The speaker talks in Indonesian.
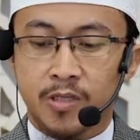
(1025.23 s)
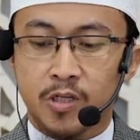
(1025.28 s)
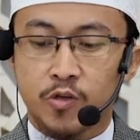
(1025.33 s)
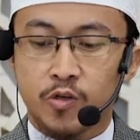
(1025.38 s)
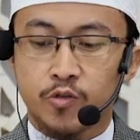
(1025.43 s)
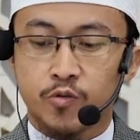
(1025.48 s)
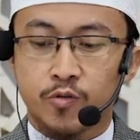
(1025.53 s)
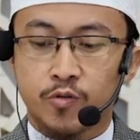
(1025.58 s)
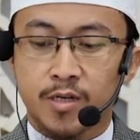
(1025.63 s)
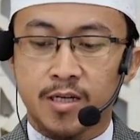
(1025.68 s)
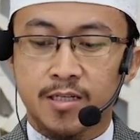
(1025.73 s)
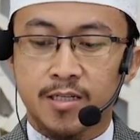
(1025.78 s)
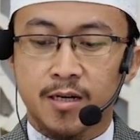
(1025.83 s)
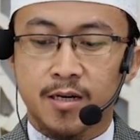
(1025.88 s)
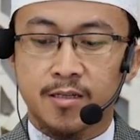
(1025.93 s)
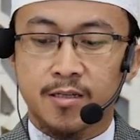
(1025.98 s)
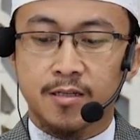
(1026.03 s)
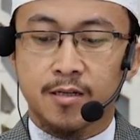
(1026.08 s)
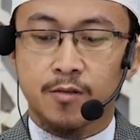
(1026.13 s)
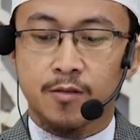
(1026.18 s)
Beliau juga
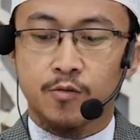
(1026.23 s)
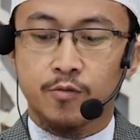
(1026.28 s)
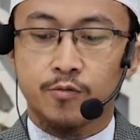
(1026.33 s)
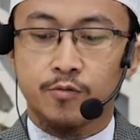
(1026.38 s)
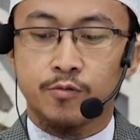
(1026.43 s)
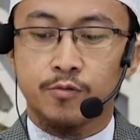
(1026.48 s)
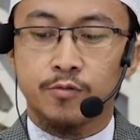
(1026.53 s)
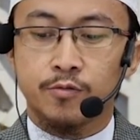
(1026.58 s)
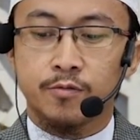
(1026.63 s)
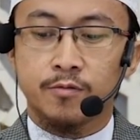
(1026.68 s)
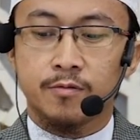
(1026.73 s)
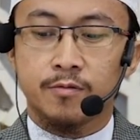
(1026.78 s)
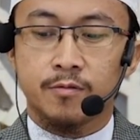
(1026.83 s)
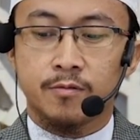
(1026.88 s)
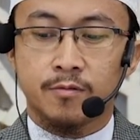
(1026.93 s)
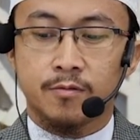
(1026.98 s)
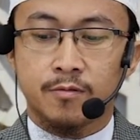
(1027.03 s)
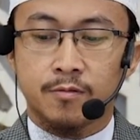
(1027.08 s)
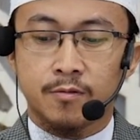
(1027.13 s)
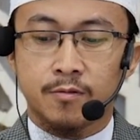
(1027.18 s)
salah satu
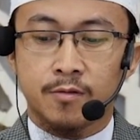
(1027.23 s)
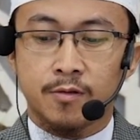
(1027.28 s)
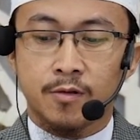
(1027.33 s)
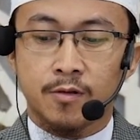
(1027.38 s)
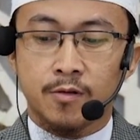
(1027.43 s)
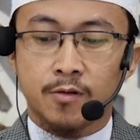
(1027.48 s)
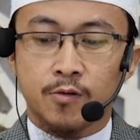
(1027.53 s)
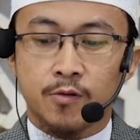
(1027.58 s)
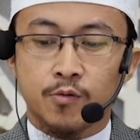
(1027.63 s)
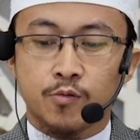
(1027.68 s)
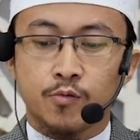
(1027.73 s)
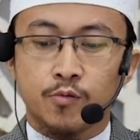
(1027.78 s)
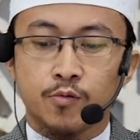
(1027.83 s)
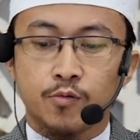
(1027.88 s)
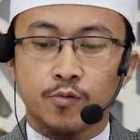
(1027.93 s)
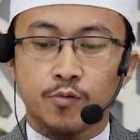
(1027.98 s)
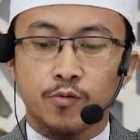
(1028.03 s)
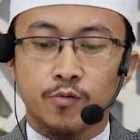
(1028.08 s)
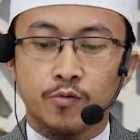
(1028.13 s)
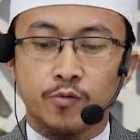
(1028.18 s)

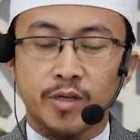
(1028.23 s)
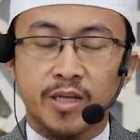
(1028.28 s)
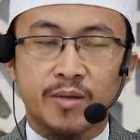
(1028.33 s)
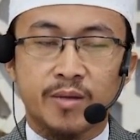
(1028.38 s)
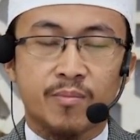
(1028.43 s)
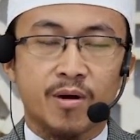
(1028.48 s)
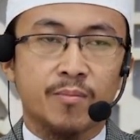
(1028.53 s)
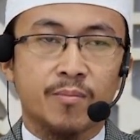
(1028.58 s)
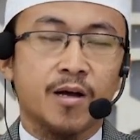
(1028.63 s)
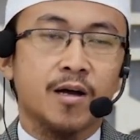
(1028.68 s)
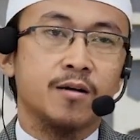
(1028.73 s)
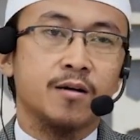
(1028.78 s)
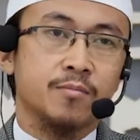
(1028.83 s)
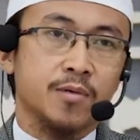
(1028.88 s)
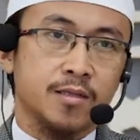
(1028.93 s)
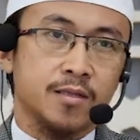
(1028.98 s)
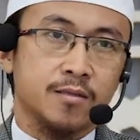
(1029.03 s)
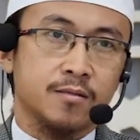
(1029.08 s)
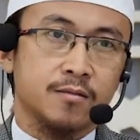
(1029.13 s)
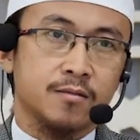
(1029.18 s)
guru Imam
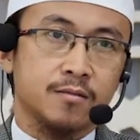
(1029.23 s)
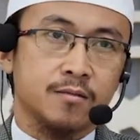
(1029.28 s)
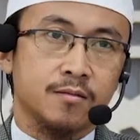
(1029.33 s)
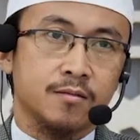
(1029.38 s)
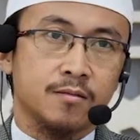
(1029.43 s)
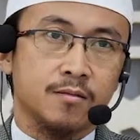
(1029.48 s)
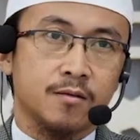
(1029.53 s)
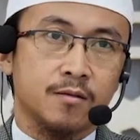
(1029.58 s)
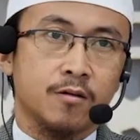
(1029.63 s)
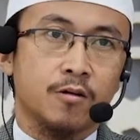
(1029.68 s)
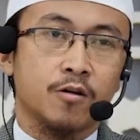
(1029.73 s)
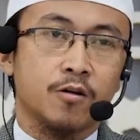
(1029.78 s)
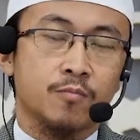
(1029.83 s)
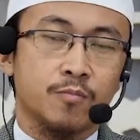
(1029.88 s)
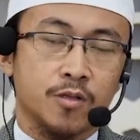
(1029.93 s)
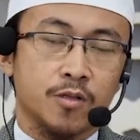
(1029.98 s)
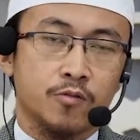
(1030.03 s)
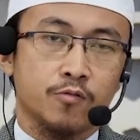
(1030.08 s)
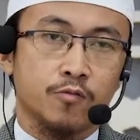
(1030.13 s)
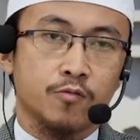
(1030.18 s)
Ahmad
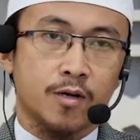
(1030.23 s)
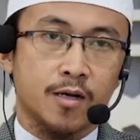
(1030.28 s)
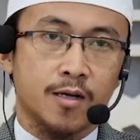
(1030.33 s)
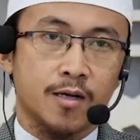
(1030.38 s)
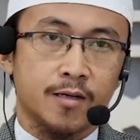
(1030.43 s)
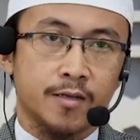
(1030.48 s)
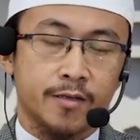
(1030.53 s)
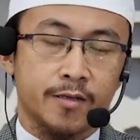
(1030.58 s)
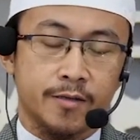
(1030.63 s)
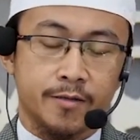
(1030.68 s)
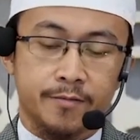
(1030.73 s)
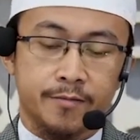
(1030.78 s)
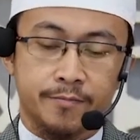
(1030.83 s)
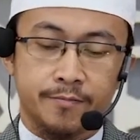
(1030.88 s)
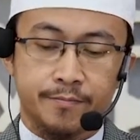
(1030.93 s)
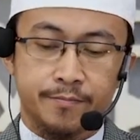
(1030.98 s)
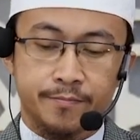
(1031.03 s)
rahmatullah alaih.